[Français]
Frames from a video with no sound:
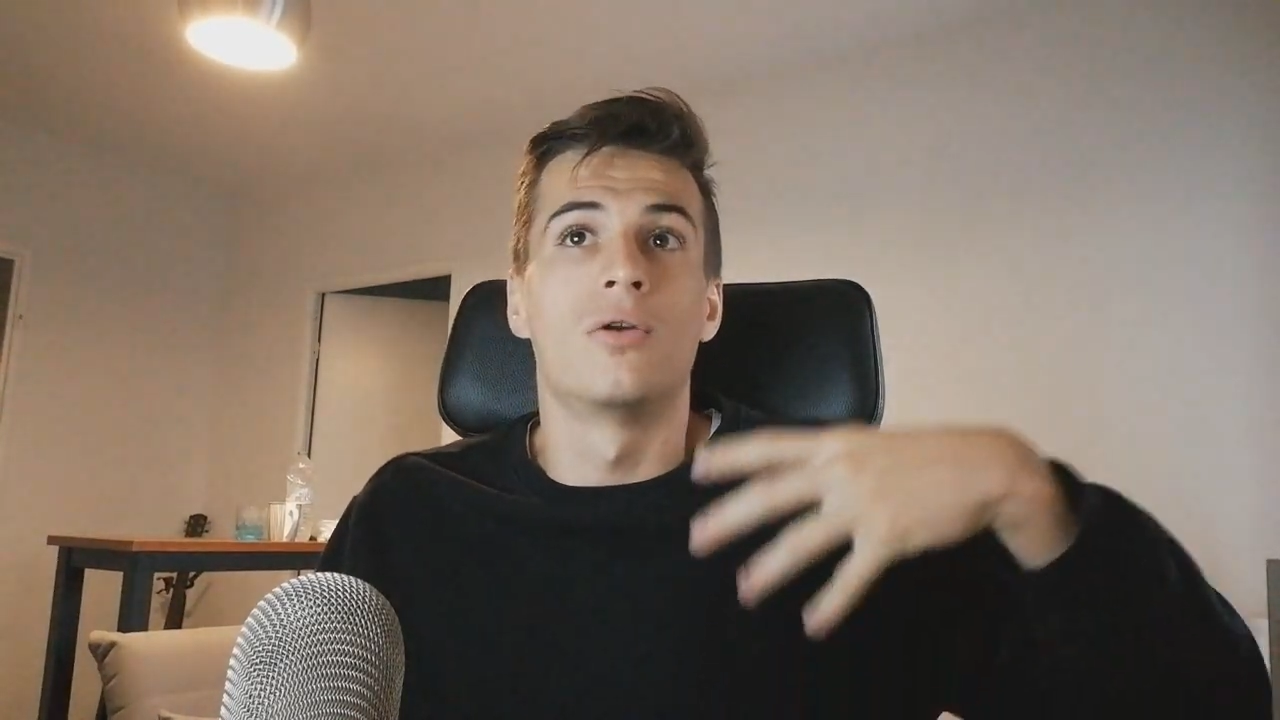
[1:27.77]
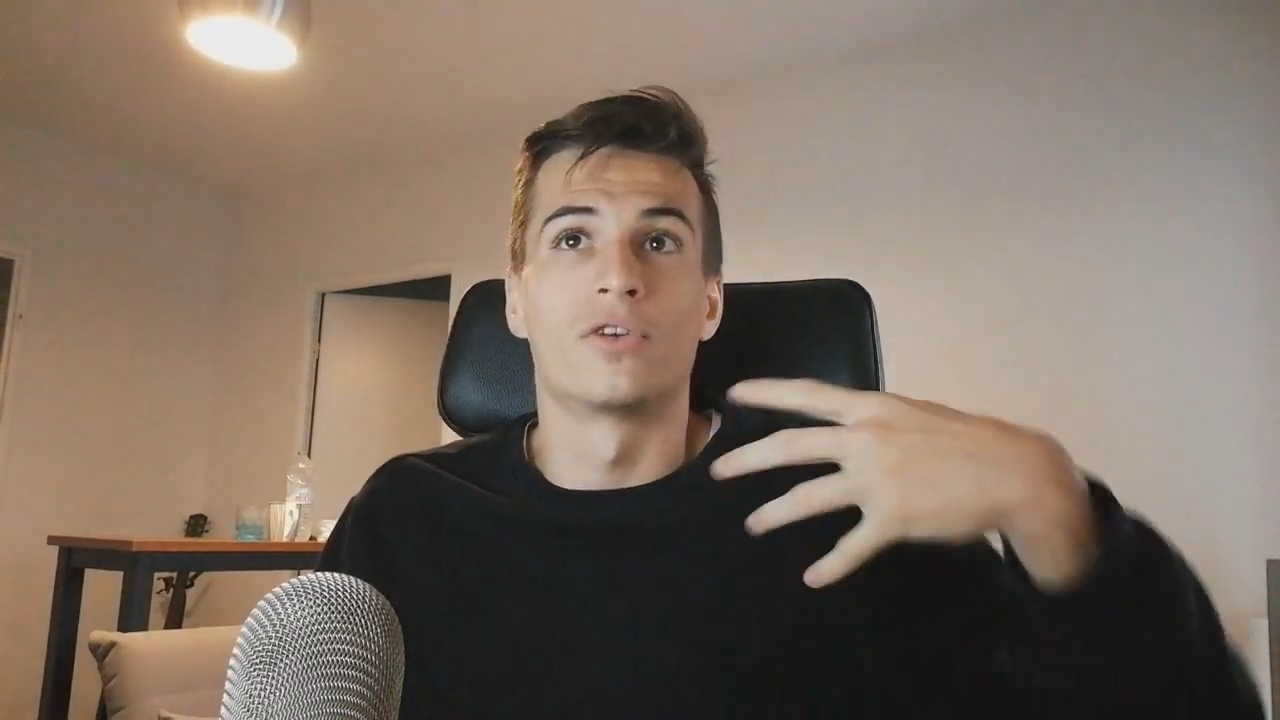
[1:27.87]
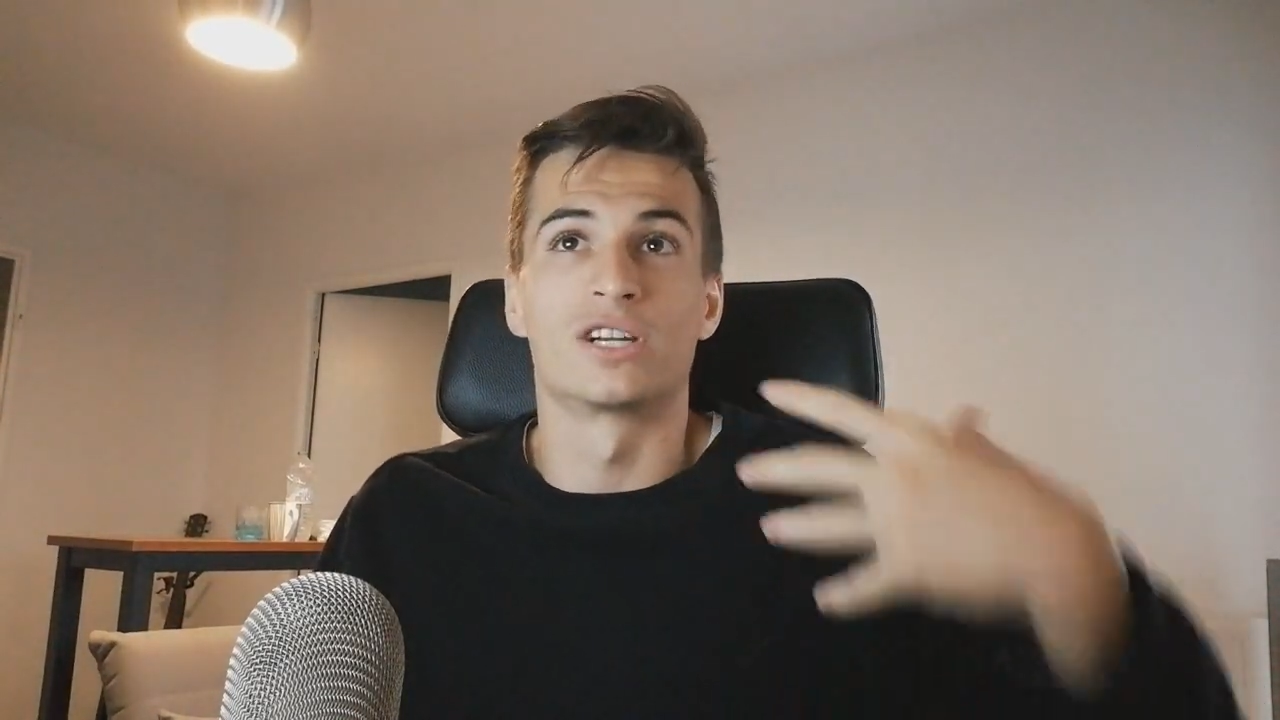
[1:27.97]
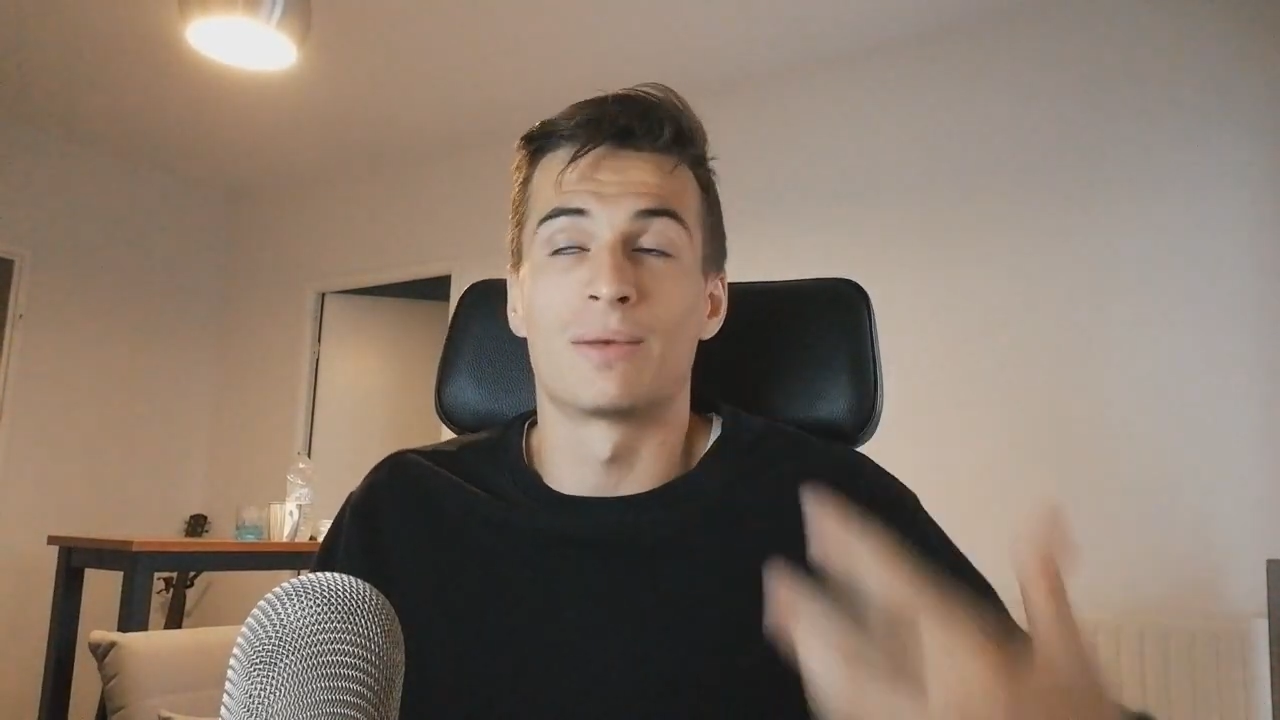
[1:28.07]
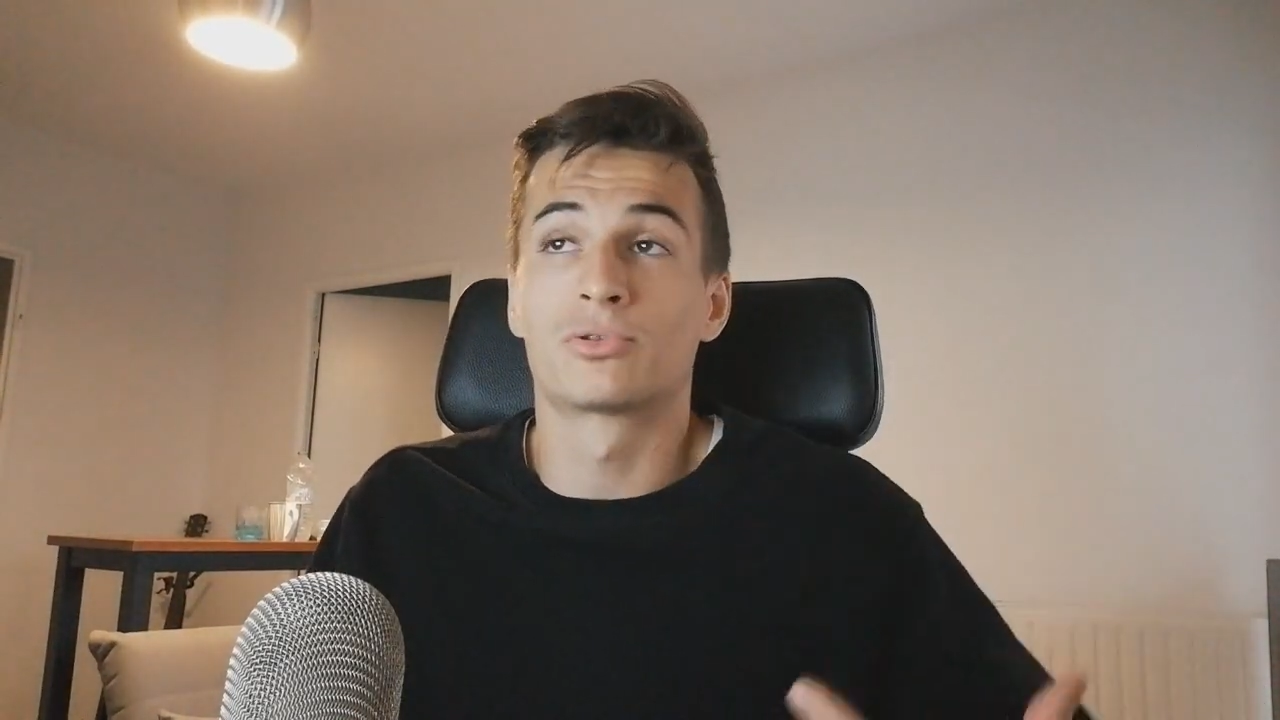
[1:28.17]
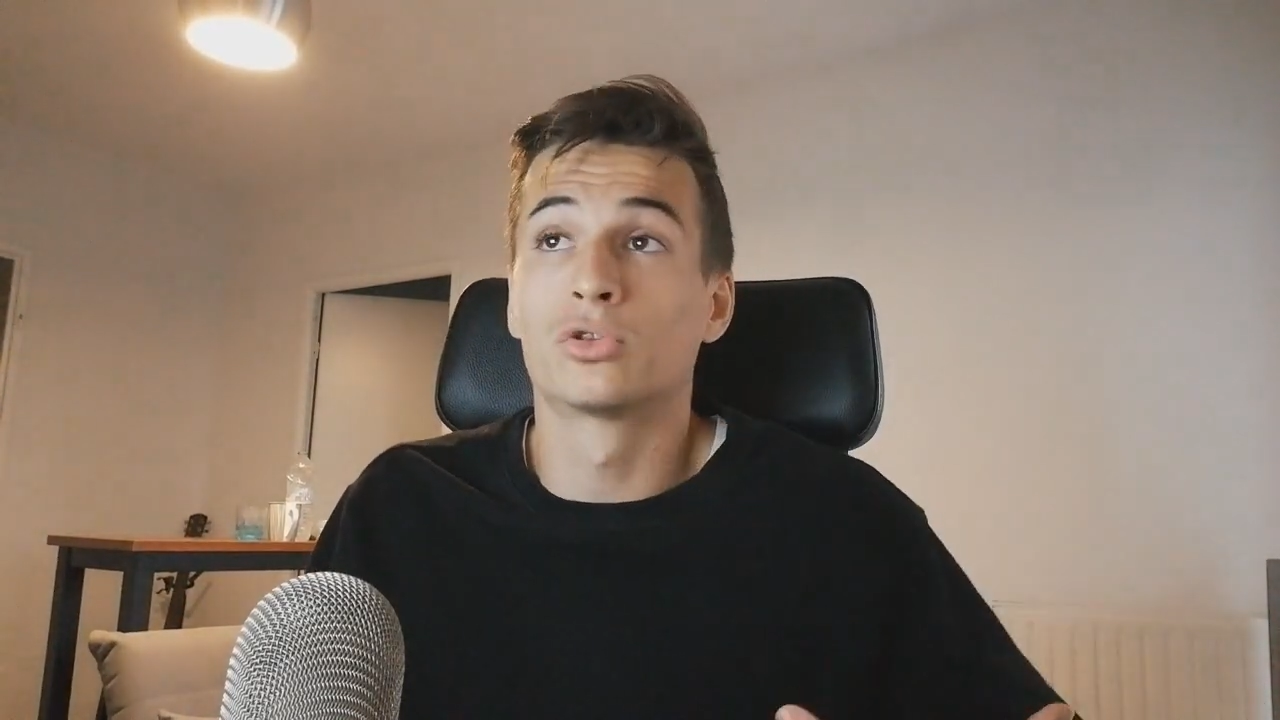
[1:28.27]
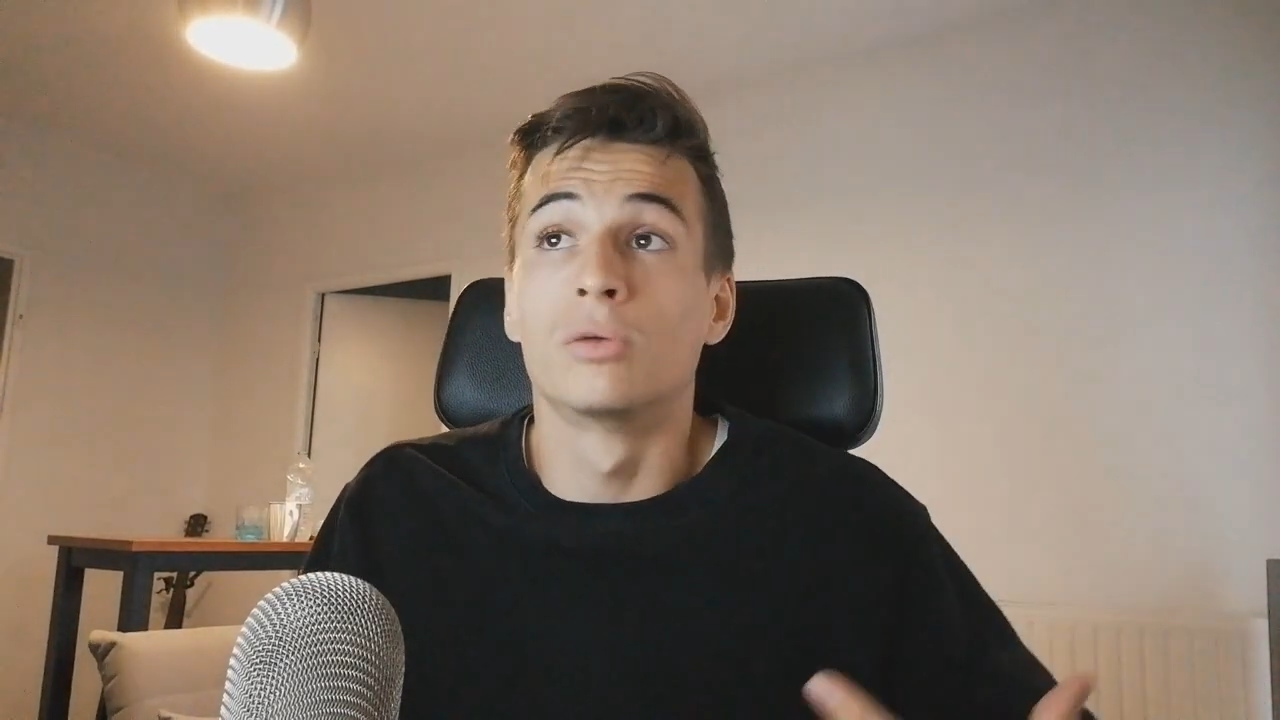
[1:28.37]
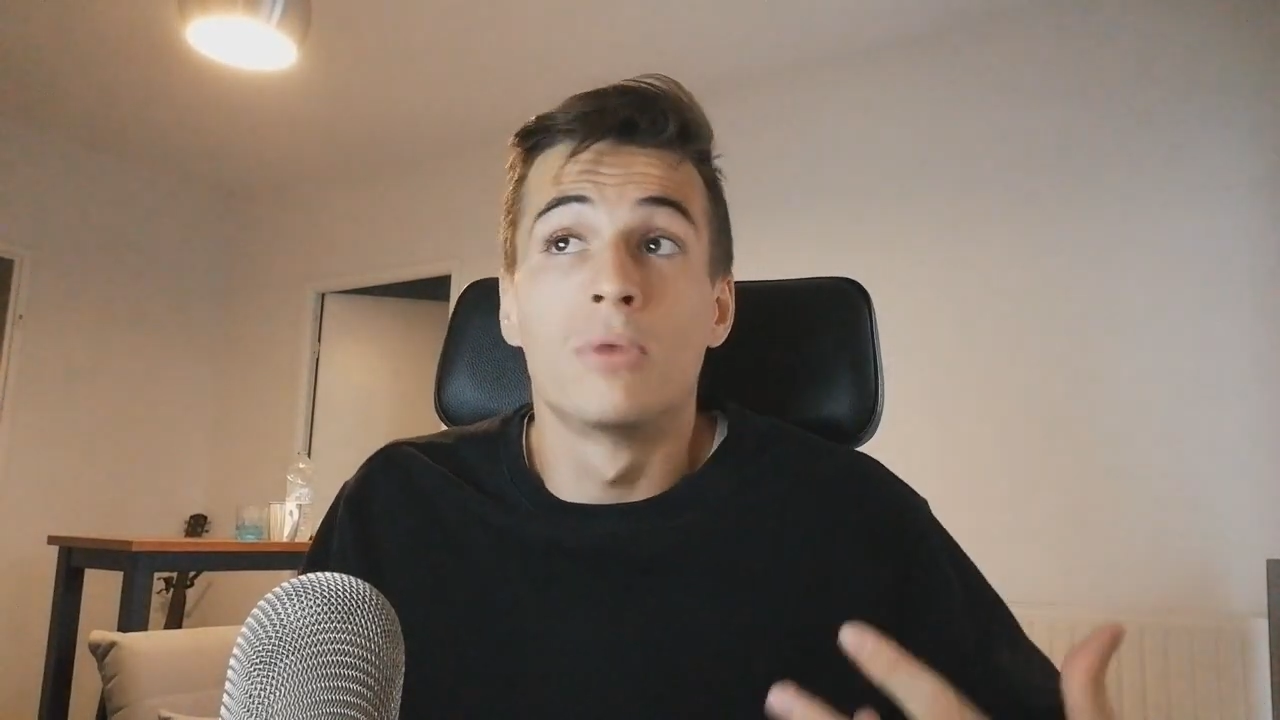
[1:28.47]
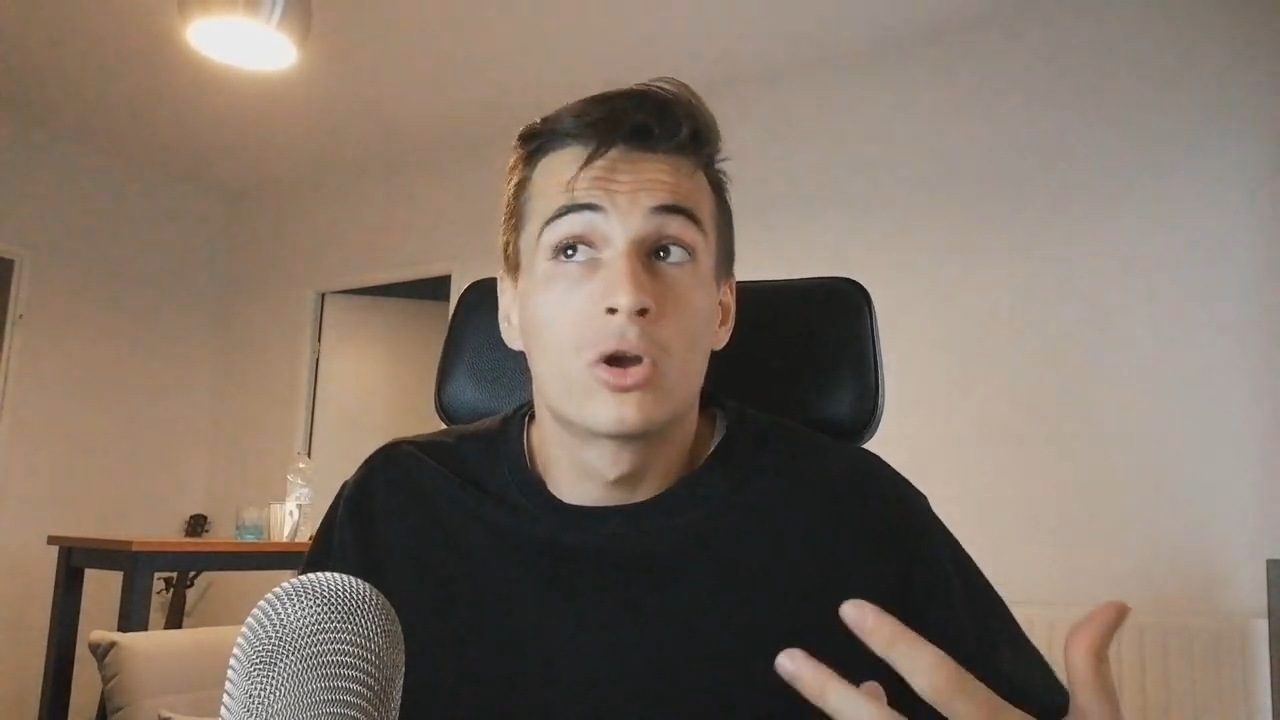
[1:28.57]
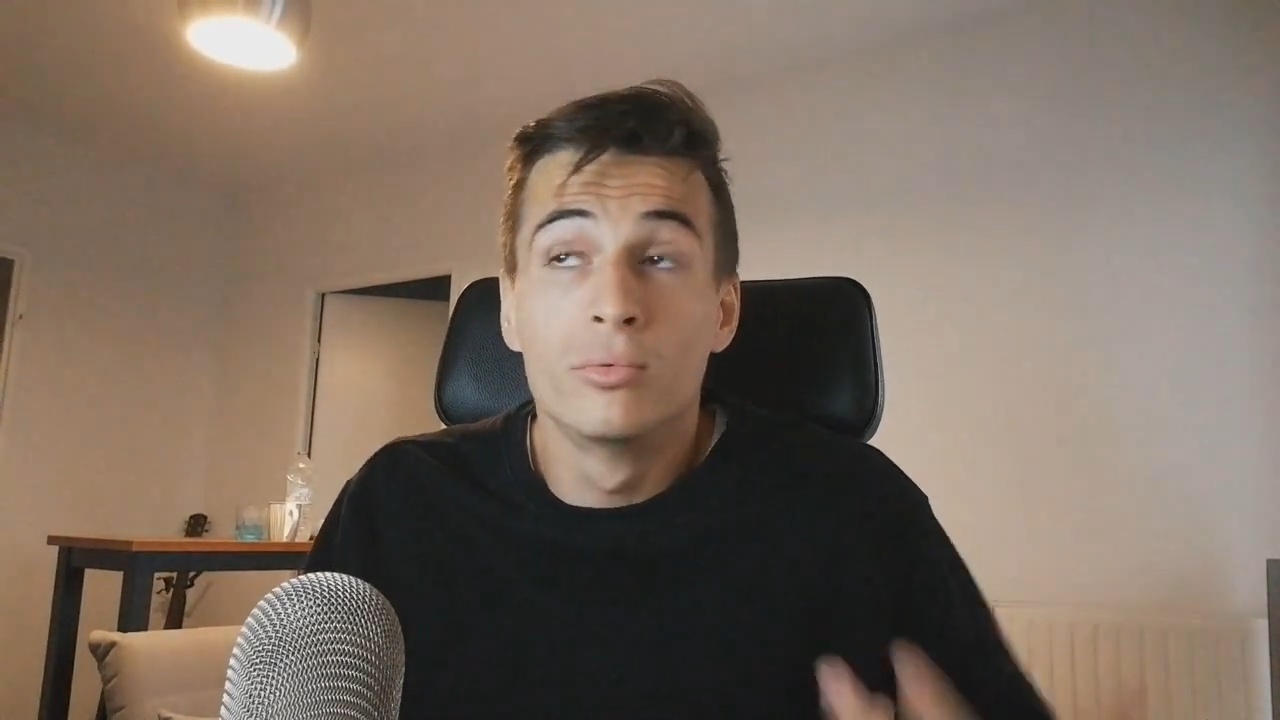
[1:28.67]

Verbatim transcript: enfin j'ai l'impression dans ma